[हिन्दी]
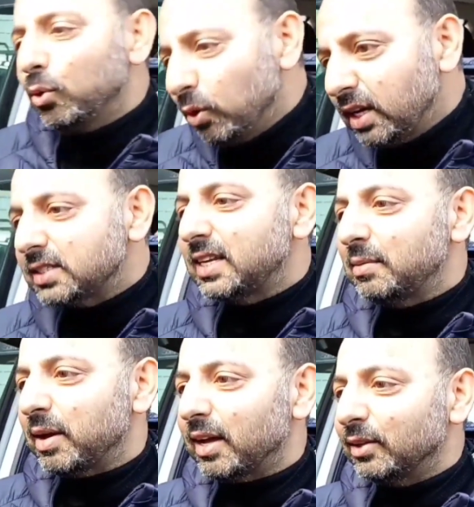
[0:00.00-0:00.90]
तो लोगों की
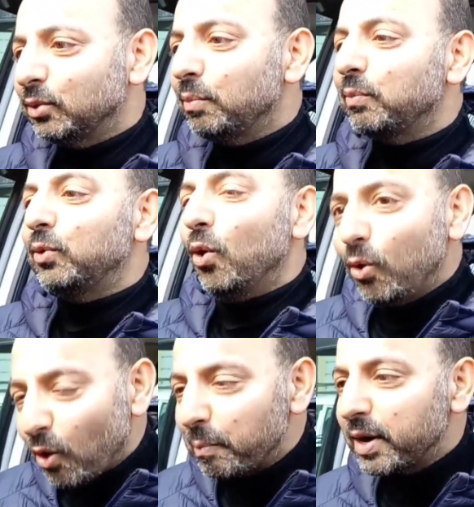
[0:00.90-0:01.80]
स्कीम है तो
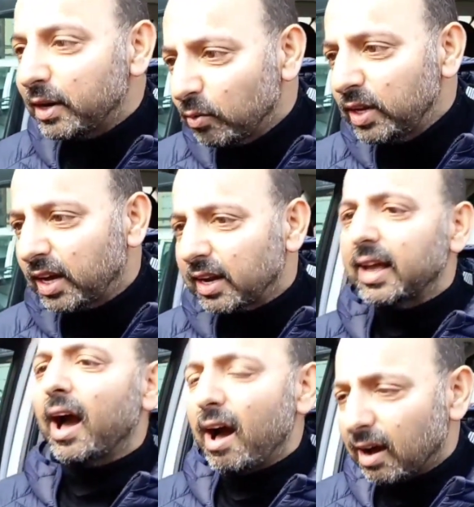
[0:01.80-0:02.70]
लोग कॉपरेट क्यों नहीं
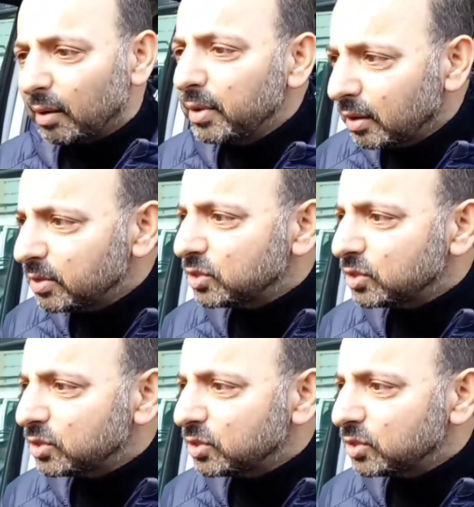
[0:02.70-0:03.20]
करेंगे हाँ कभी